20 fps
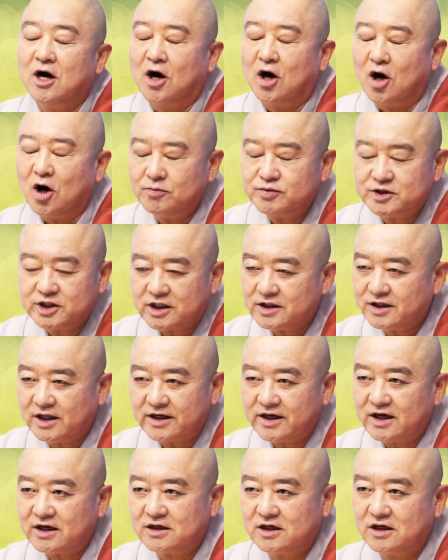
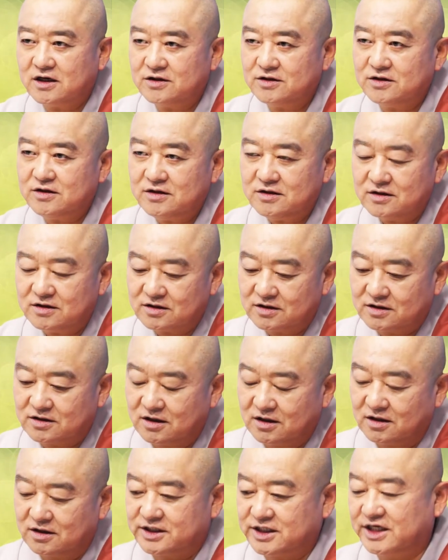엄청나게 큰
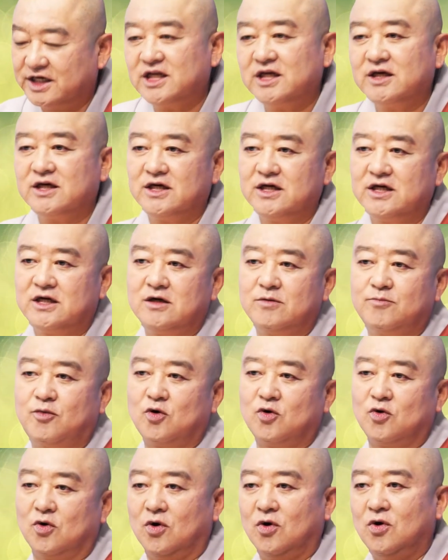그 길이를
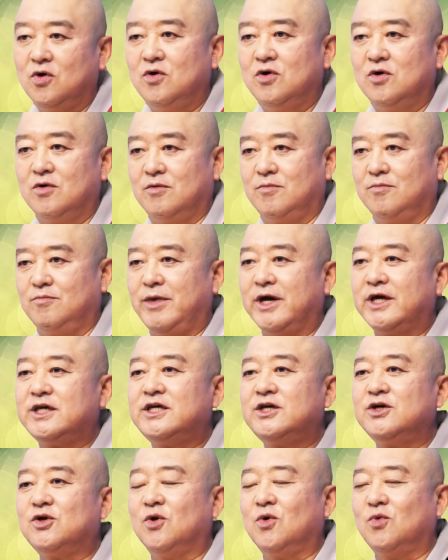보고
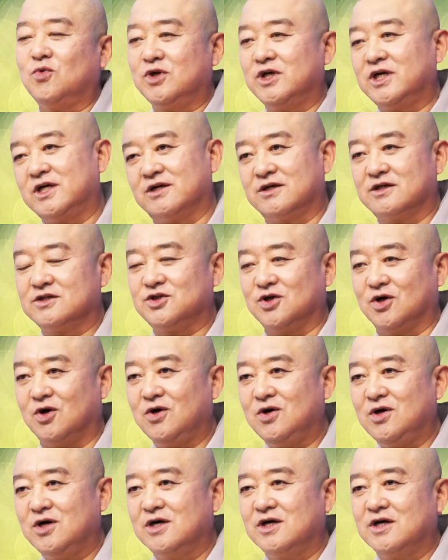몇키로 우리
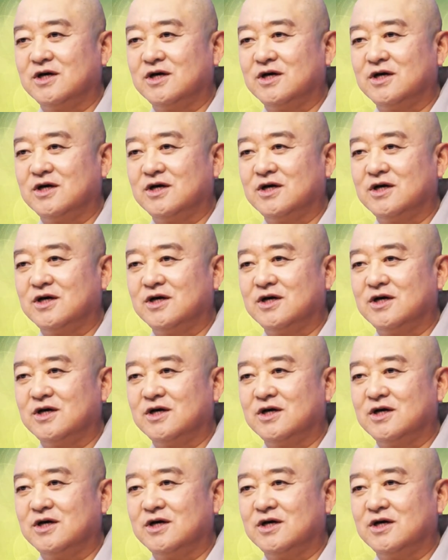그러죠.